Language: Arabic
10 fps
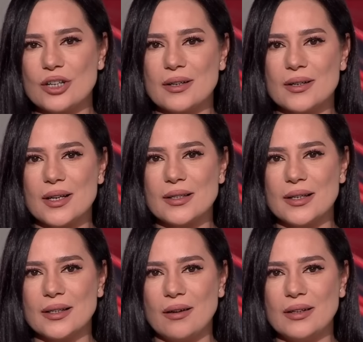الدراسات
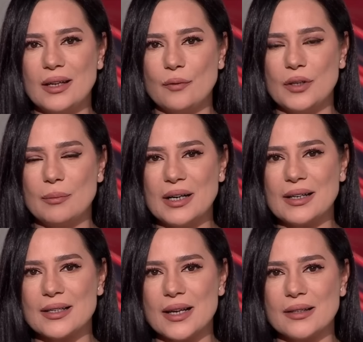الإيرانية في
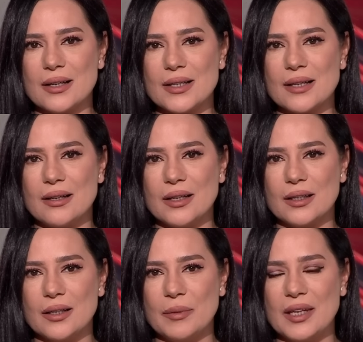مركز الدراسات
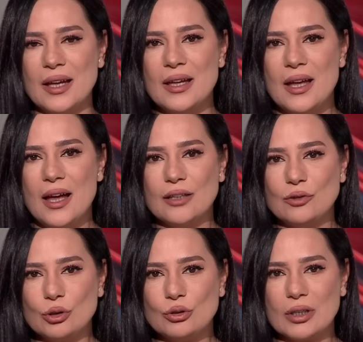الإقليمية
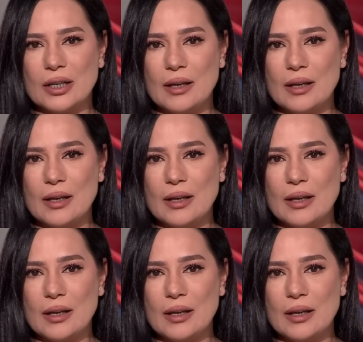الدكتور